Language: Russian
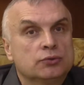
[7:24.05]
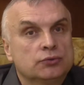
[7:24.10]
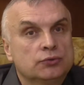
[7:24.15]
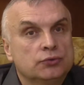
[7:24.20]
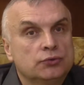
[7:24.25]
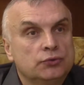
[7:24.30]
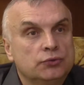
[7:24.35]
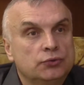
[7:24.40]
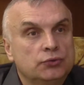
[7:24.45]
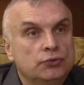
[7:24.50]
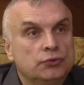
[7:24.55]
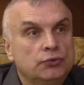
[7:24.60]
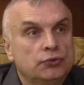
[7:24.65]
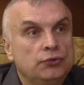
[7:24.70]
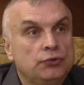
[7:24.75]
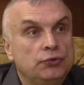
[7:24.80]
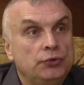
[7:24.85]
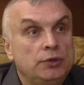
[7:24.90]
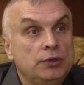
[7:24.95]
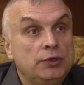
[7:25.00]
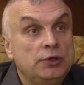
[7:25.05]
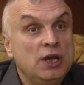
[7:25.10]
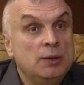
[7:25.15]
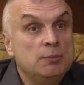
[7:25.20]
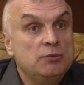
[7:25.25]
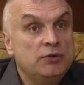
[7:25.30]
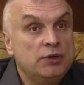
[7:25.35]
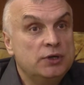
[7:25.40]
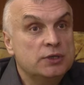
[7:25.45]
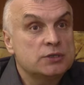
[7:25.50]
Э, и я,
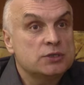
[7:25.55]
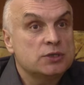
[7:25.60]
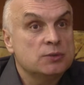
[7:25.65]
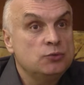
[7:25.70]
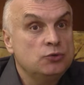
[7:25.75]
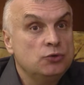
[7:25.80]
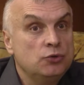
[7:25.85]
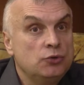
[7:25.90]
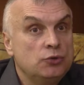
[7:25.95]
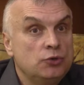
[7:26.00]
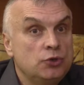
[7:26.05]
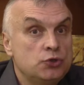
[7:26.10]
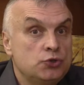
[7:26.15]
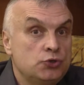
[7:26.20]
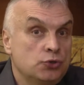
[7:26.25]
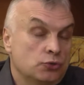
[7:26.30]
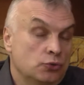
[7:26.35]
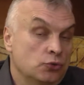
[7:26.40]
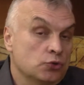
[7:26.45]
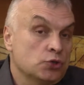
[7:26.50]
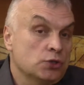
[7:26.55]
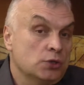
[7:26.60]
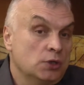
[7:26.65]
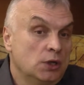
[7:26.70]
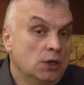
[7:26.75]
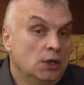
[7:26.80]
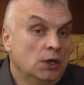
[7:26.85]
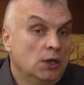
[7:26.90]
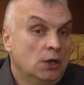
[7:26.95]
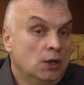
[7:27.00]
бывает, с семьей езжу тоже
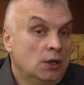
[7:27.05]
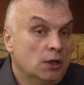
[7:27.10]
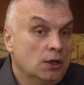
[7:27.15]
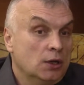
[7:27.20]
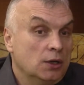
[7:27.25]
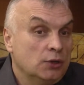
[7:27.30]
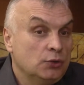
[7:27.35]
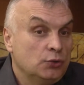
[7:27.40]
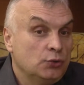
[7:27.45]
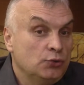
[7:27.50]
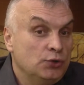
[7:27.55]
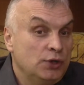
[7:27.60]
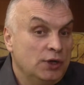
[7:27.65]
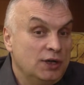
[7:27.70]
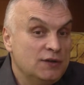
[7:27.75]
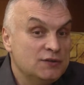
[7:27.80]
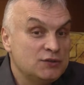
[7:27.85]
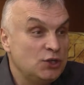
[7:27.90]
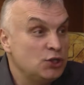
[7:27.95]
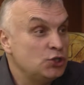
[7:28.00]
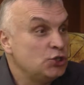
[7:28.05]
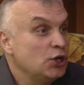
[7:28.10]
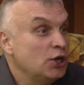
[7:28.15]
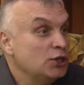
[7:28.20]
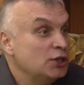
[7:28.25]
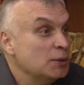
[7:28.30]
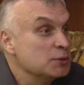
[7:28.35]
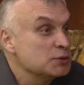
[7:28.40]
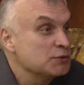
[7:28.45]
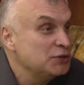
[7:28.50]
э, туда и
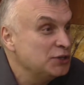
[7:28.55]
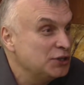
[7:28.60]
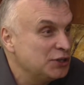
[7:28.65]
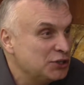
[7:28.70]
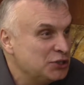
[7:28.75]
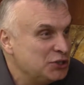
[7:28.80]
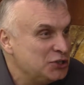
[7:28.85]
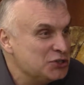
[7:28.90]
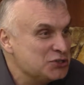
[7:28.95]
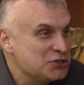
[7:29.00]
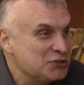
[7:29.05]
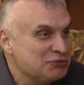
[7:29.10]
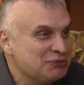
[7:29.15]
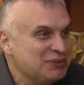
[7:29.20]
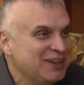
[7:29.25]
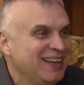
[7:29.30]
встречаю там своих артистов.